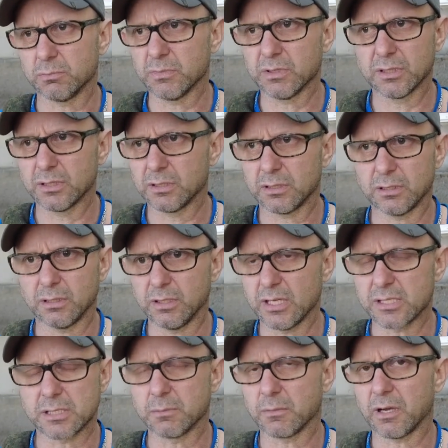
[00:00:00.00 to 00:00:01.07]
Мы
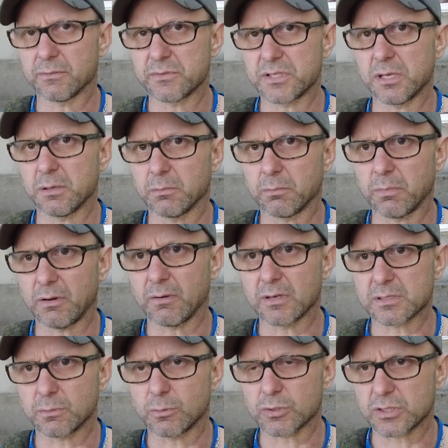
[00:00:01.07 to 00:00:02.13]
ездим ко всем по
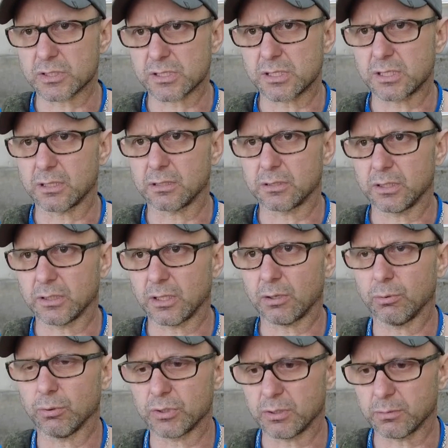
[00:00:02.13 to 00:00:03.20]
возможности, где
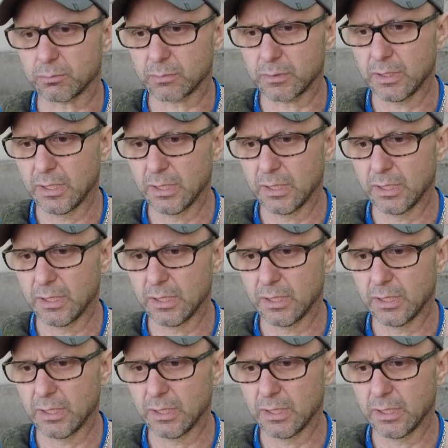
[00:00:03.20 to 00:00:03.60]
находим.